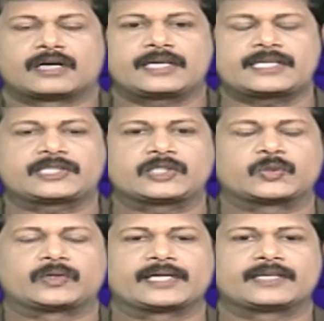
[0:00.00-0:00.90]
ஆயிரத்தி
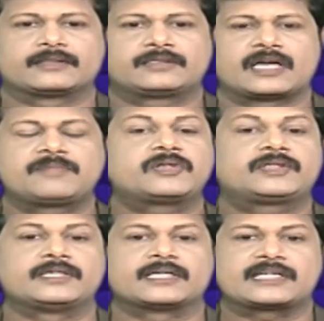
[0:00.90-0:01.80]
தொள்ளாயிரத்து
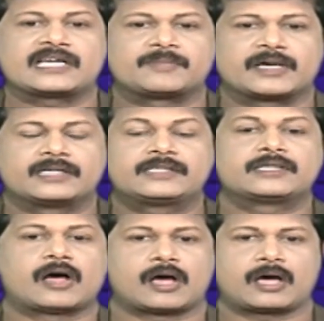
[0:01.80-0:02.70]
ஐம்பத்தி இரண்டாம் ஆண்டு
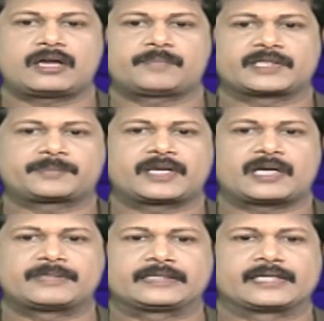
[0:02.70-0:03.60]
ஆர்
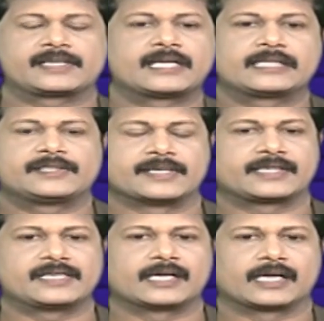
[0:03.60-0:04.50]
பத்மநாபன் தயாரித்து
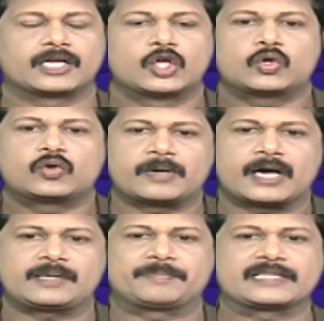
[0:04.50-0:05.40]
இயக்கிய
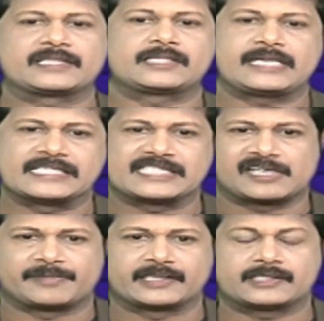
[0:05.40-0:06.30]
குமாரி படத்துக்கு
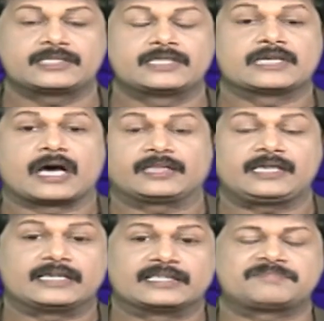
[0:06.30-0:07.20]
இசையமைத்து
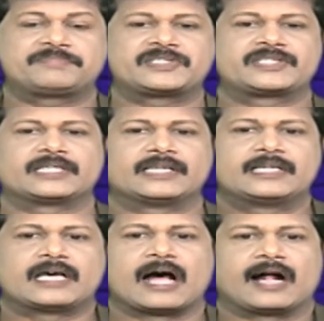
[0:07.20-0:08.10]
அதில் இடம்பெற்ற
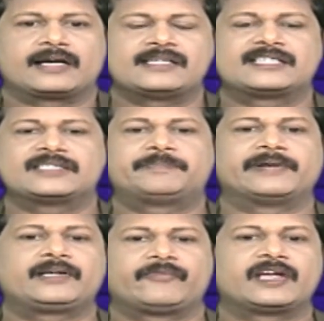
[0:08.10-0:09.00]
ஆணுக்கு
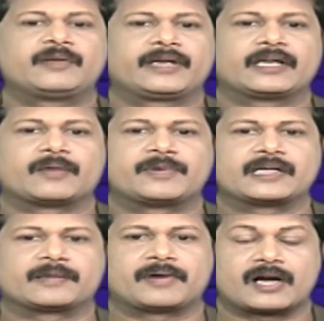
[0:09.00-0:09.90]
பெண் வேணுமே
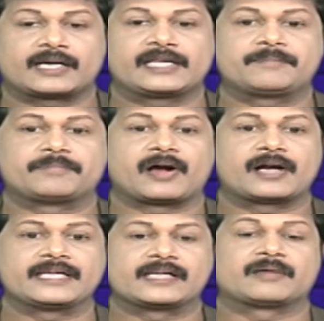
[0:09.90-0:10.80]
அப்படின்ற பாடலையும்
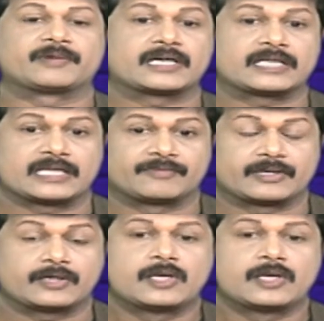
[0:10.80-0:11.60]
பாடியிருந்த மகாதேவன்